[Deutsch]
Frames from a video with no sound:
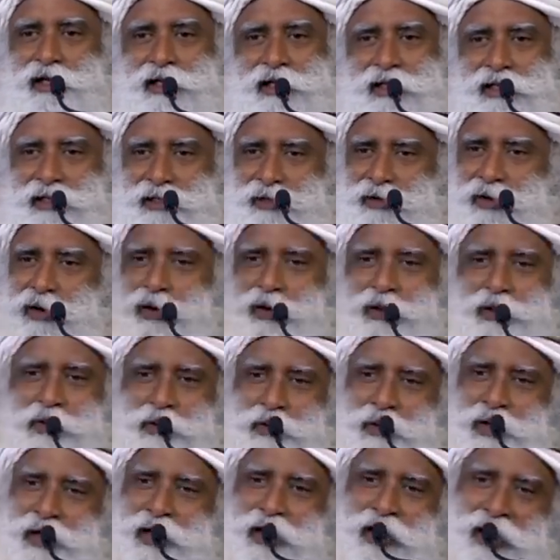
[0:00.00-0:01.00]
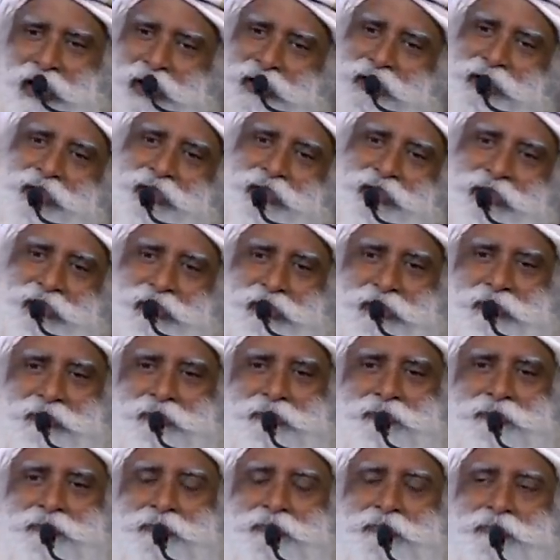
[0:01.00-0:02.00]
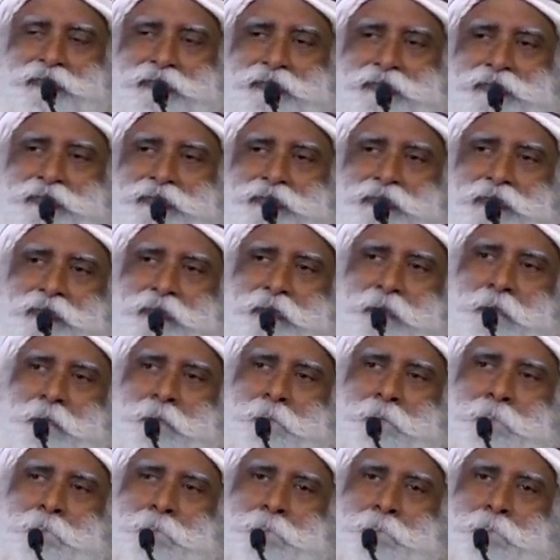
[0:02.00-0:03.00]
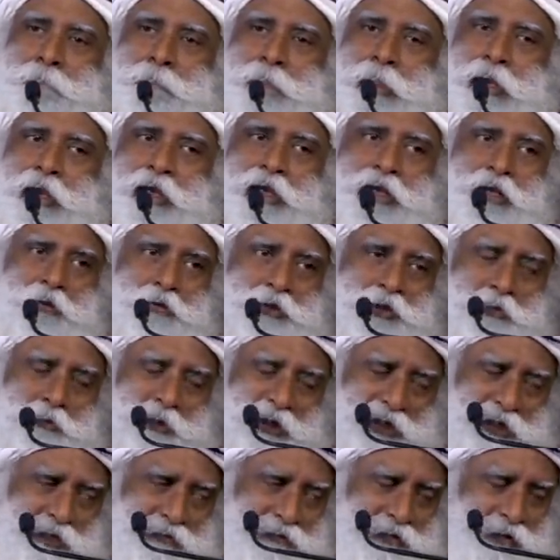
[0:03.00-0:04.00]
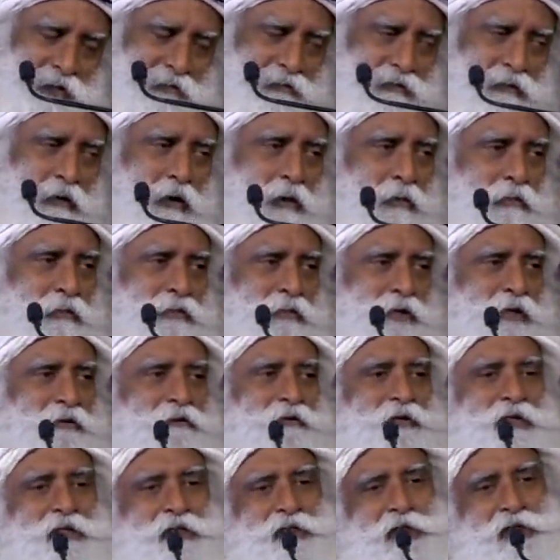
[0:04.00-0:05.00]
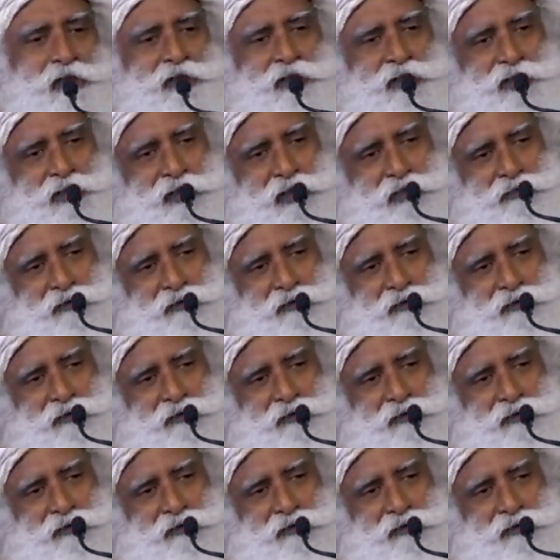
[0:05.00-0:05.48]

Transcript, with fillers: was definitiv jedes Yoga hat in einer bestimmten Form, wenn es eine Zeit lang